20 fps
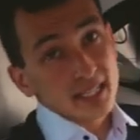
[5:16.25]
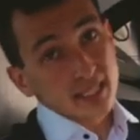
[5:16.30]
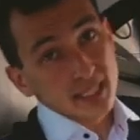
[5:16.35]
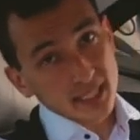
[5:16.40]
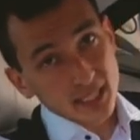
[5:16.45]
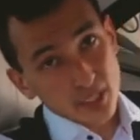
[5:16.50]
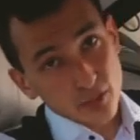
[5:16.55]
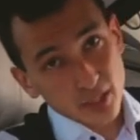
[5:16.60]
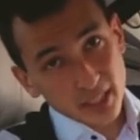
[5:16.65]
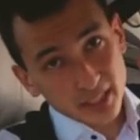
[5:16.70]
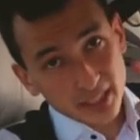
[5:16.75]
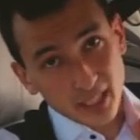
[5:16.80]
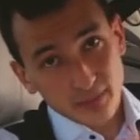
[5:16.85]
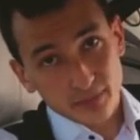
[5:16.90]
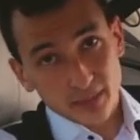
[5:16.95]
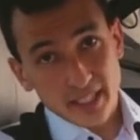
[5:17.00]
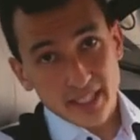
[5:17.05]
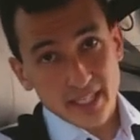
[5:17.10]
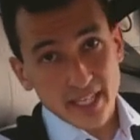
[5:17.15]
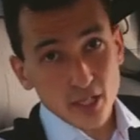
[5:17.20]
Ссылка на
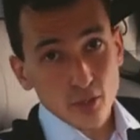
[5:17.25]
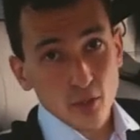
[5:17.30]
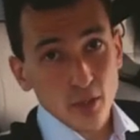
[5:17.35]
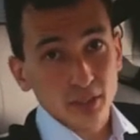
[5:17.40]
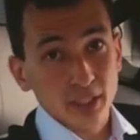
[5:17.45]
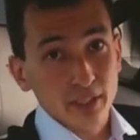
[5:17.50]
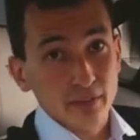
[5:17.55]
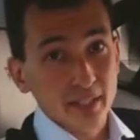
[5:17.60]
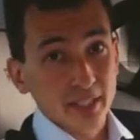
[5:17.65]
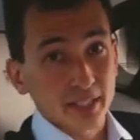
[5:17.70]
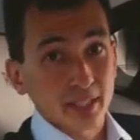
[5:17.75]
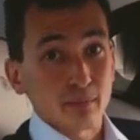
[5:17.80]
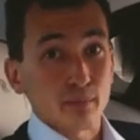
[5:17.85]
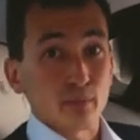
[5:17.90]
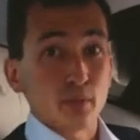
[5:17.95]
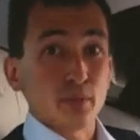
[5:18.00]
автотеку от Авито